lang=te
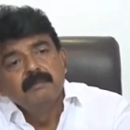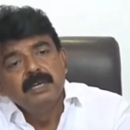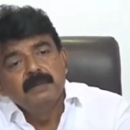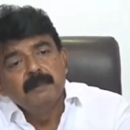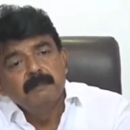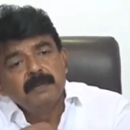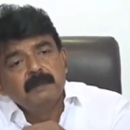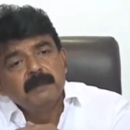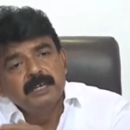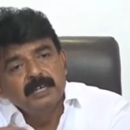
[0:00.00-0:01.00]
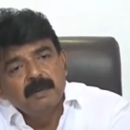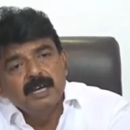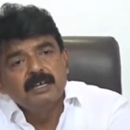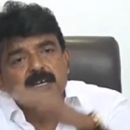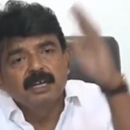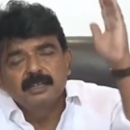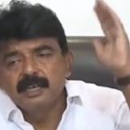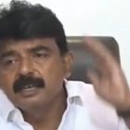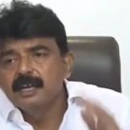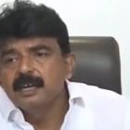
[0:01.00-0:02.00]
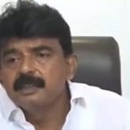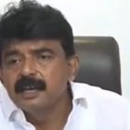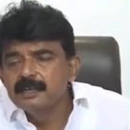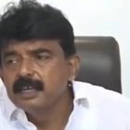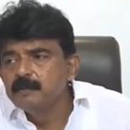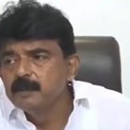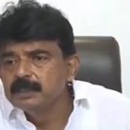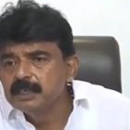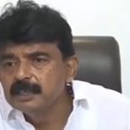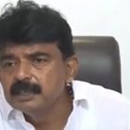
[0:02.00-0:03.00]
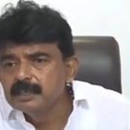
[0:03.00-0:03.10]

మీరు మీరు పెట్టిన మార్కు కన్నా తెలంగాణ దాటి వెళ్ళిపోతే